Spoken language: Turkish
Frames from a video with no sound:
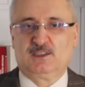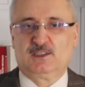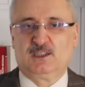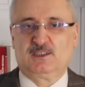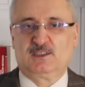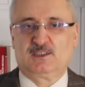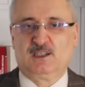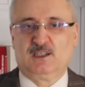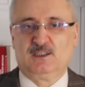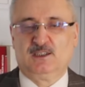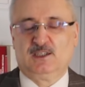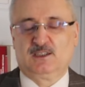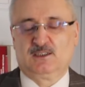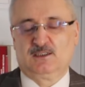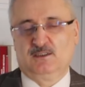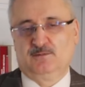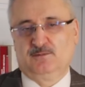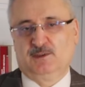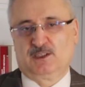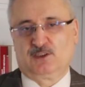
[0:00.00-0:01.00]

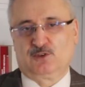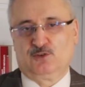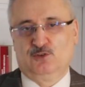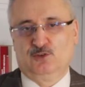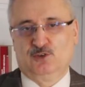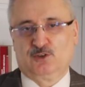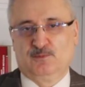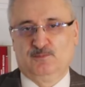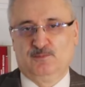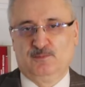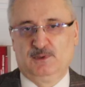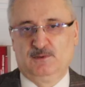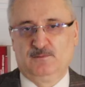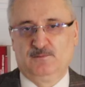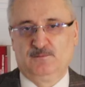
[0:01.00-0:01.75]
çalışanlarını bekliyorum.